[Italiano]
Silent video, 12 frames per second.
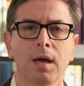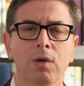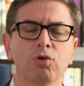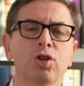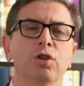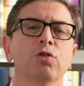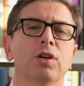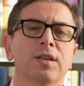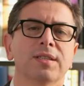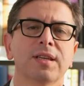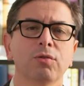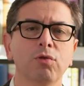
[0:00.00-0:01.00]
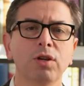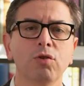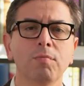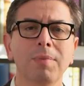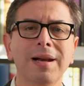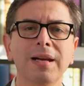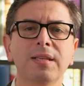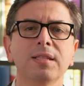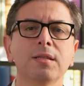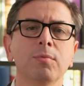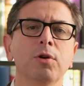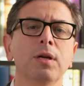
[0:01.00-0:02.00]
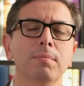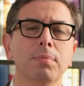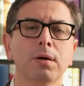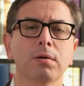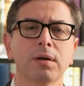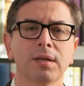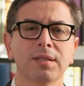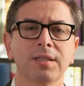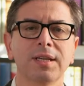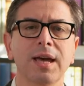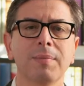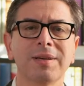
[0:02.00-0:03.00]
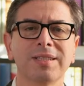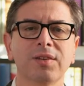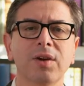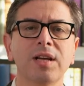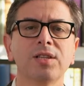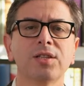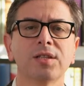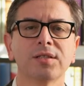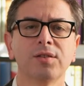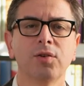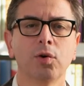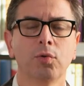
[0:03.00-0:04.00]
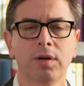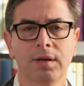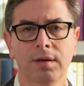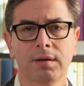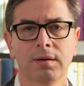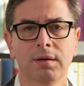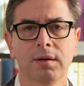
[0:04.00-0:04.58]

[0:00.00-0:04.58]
È uscito negli Stati Uniti un bellissimo libro che si chiama Strangers Drowning,